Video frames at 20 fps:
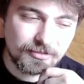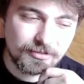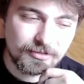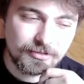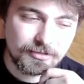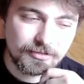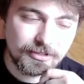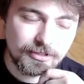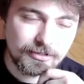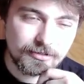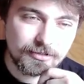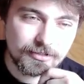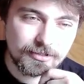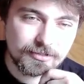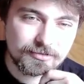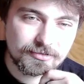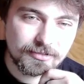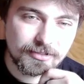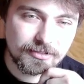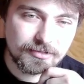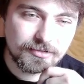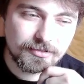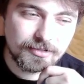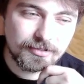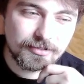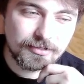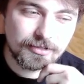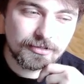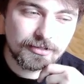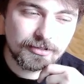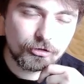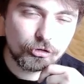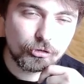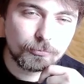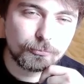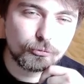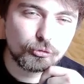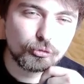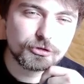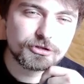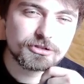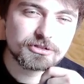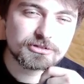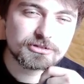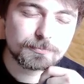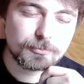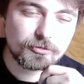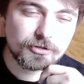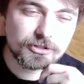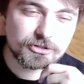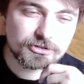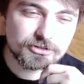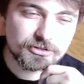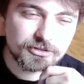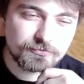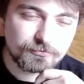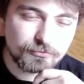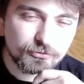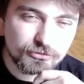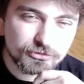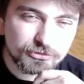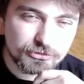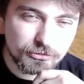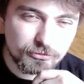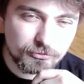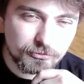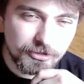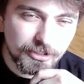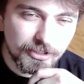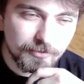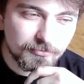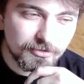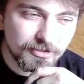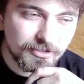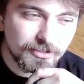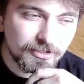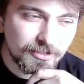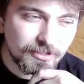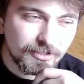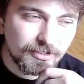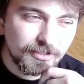y, jak, jak te, jakiej obłudzie społecznej funkcjonujemy